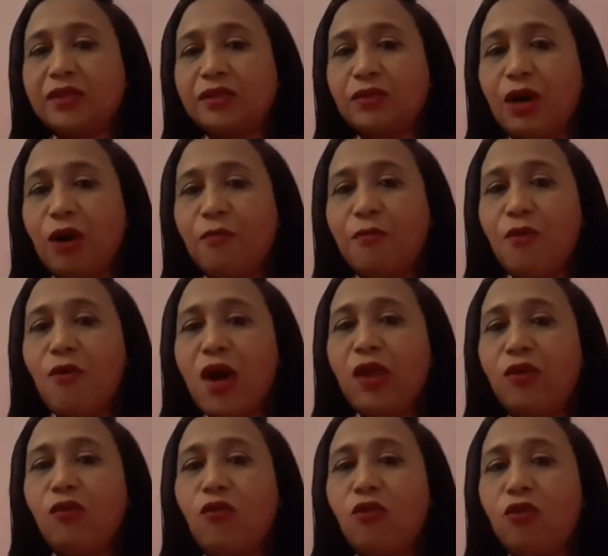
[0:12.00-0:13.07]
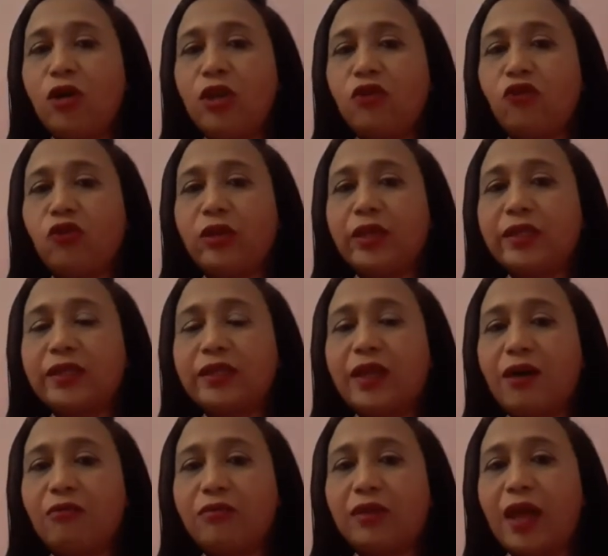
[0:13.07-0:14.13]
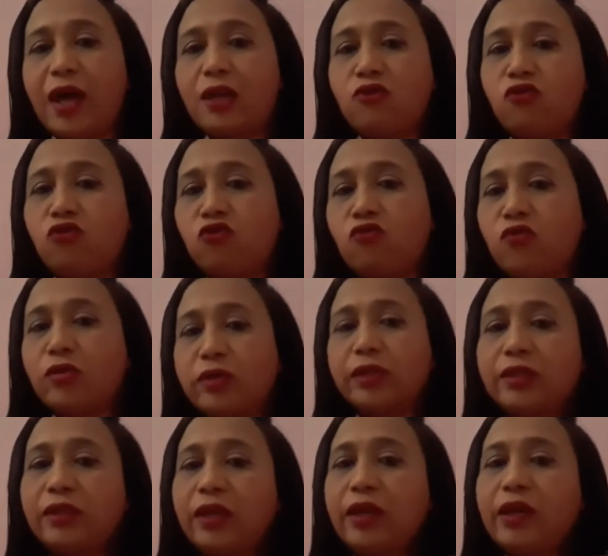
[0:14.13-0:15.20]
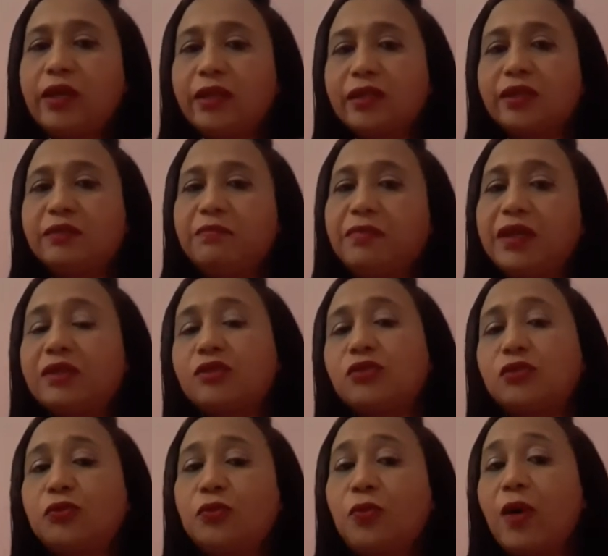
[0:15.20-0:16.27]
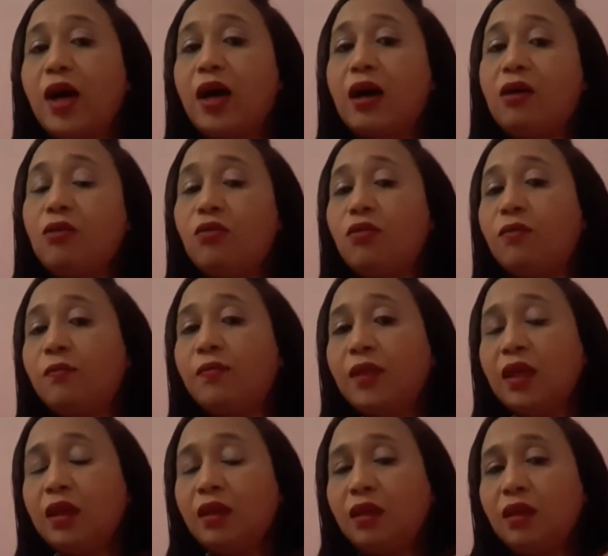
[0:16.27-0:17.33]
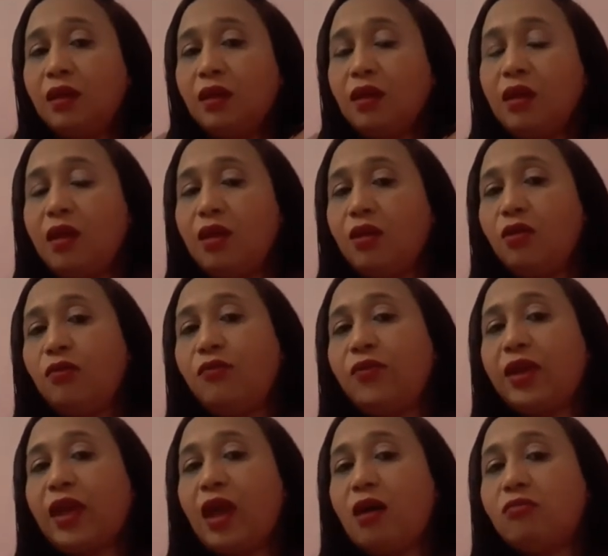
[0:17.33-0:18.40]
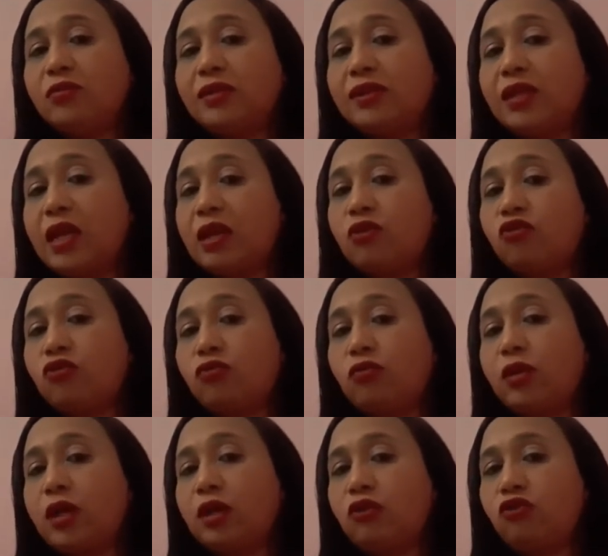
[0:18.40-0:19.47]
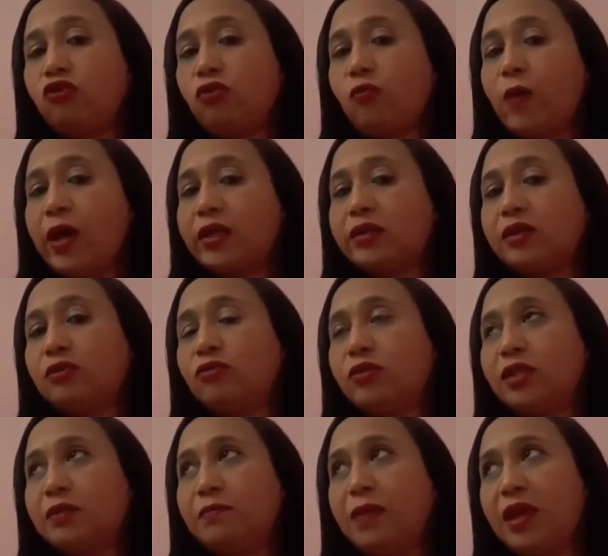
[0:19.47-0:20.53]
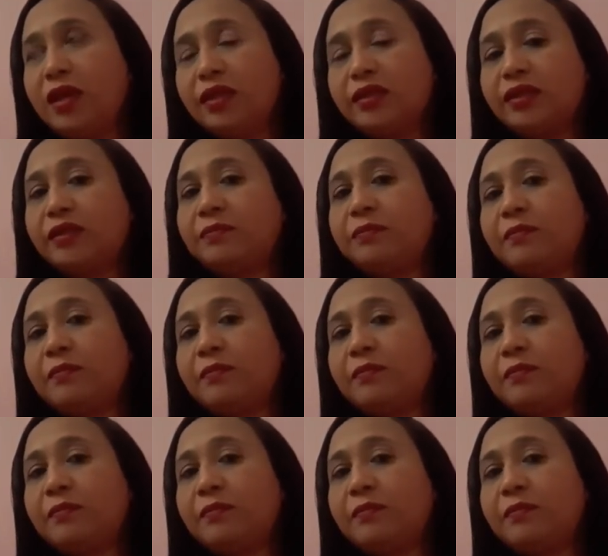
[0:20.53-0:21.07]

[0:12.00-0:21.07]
pessoal, boa noite, que saudade de vocês, pessoal. Eu fiquei ausente durante quase dois meses,